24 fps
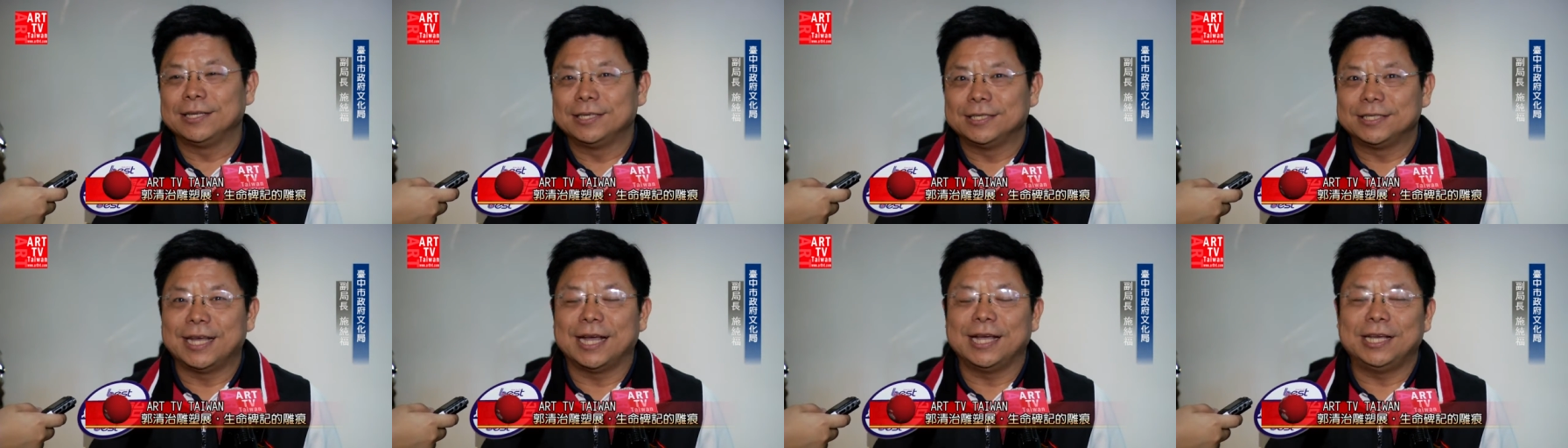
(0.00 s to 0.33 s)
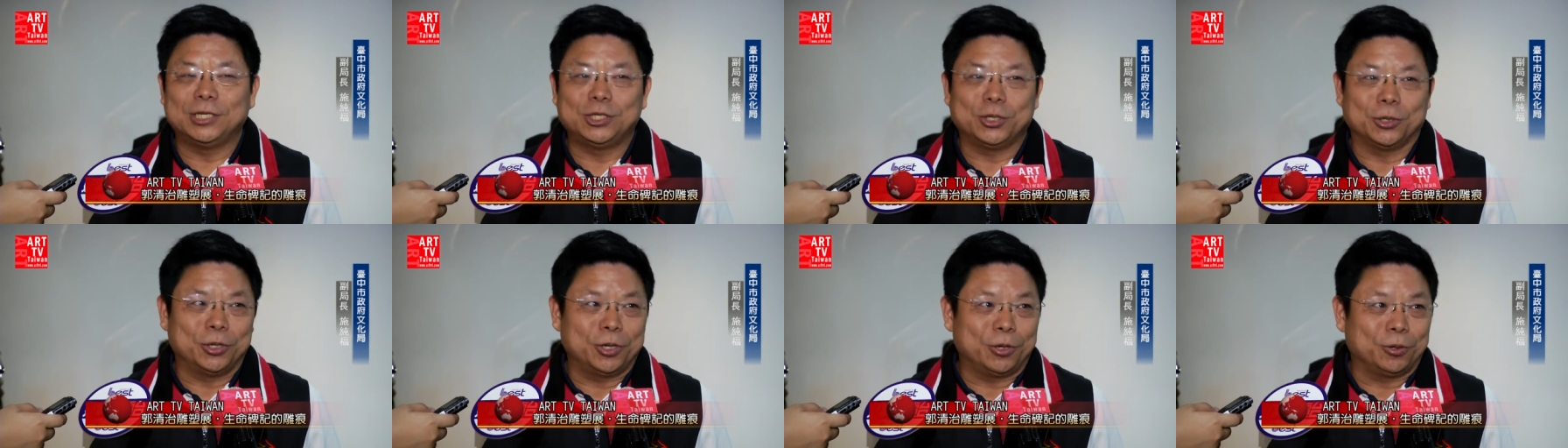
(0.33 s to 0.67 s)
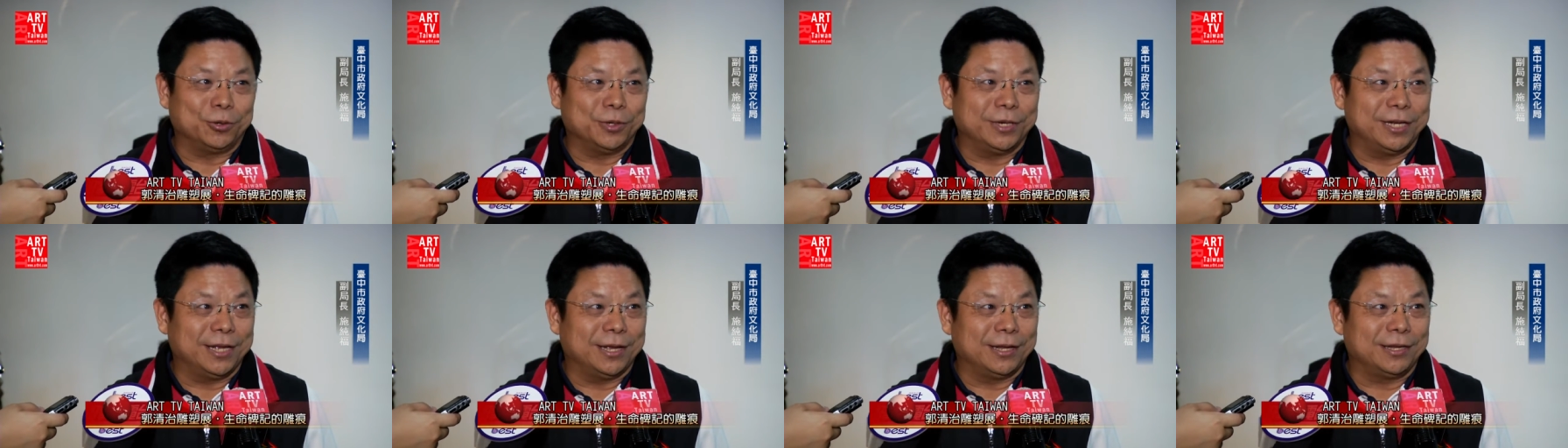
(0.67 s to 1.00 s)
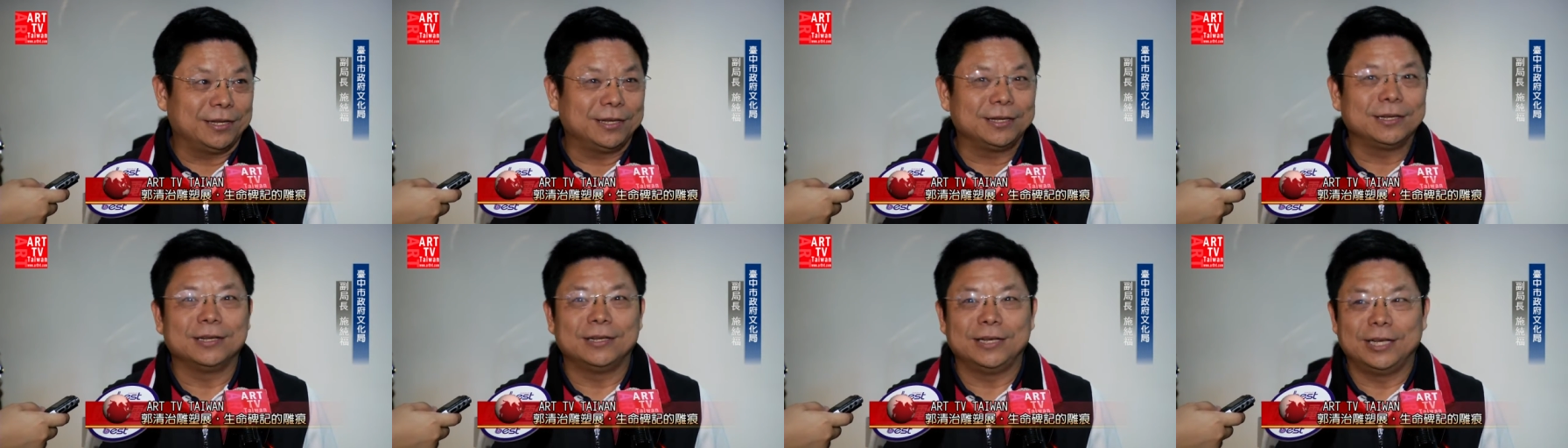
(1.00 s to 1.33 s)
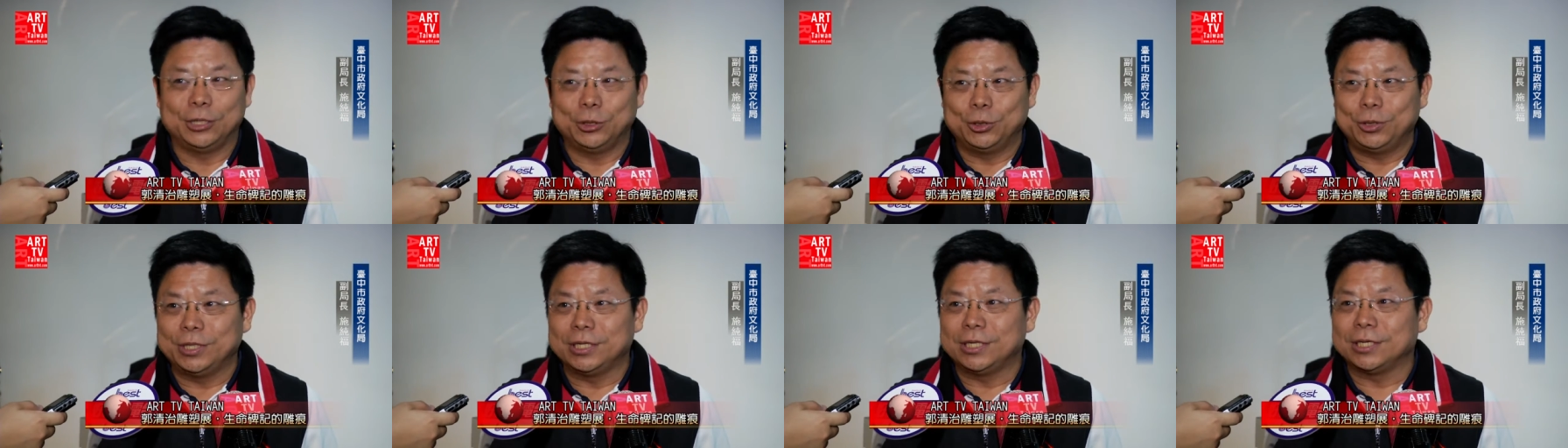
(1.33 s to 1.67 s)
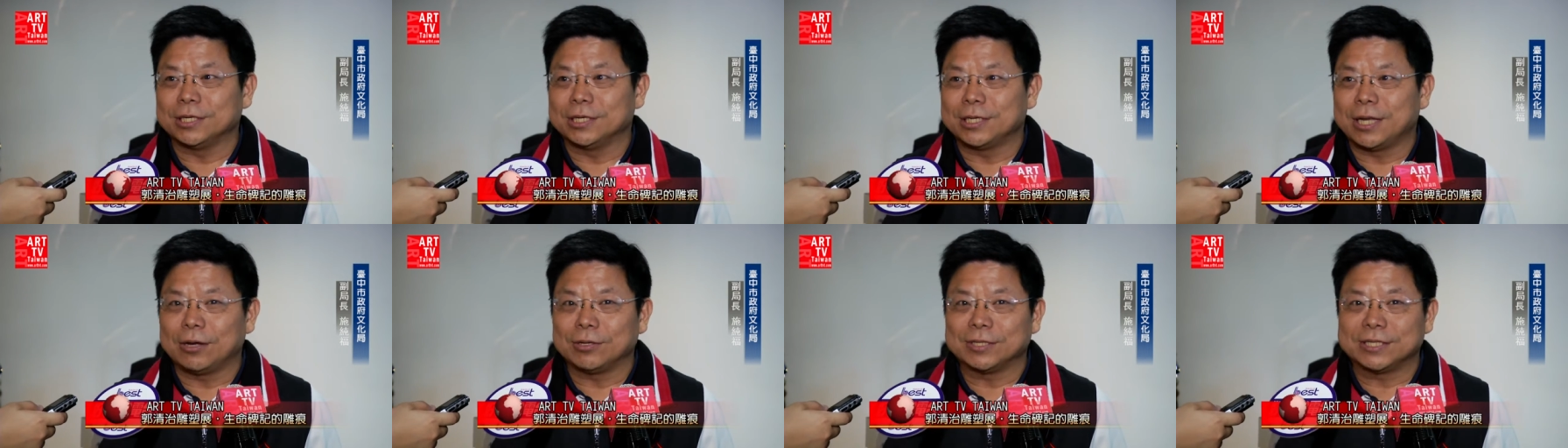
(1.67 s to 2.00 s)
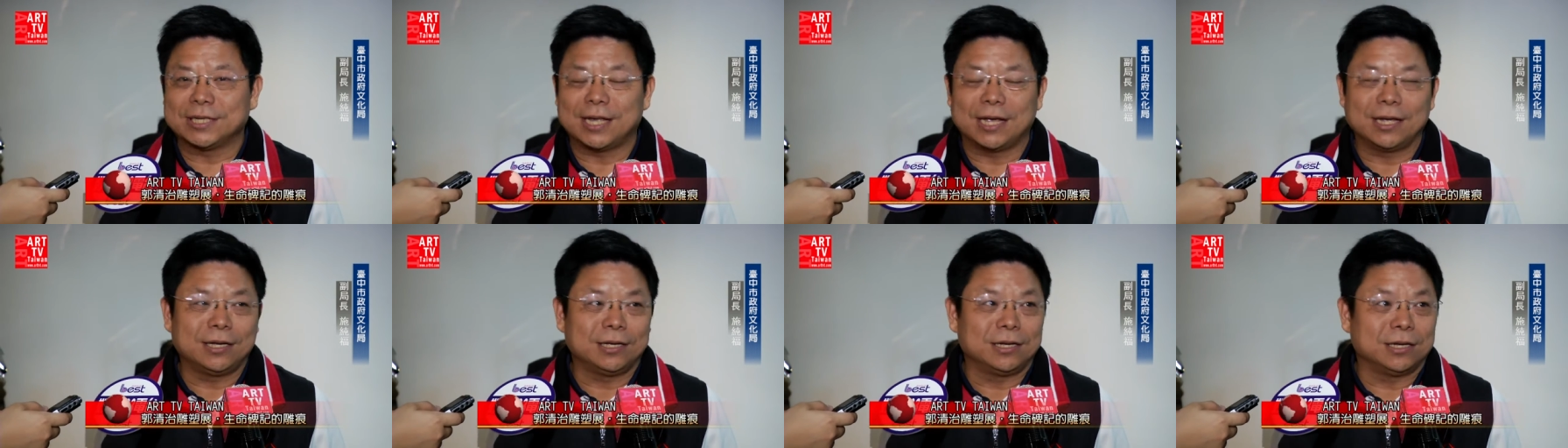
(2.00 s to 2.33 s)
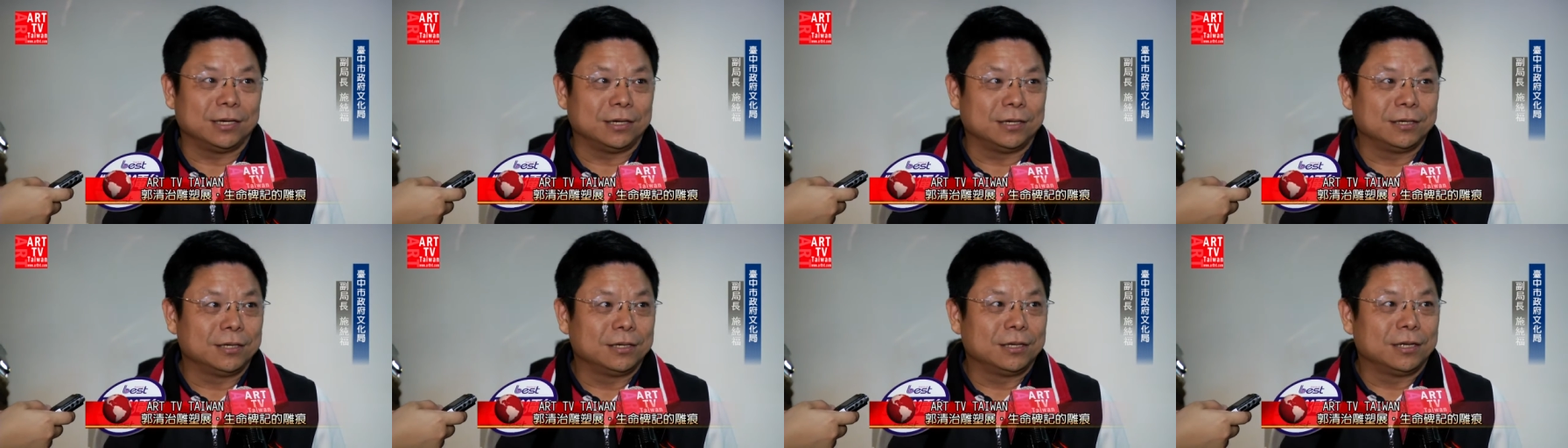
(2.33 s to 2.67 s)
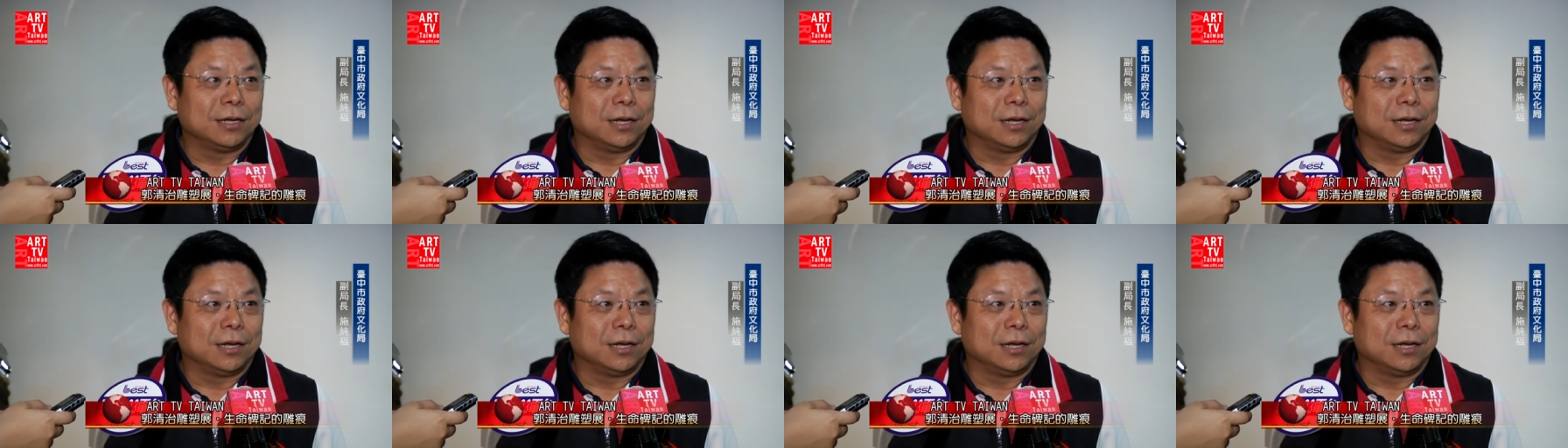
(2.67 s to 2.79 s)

在1965年连续得到3个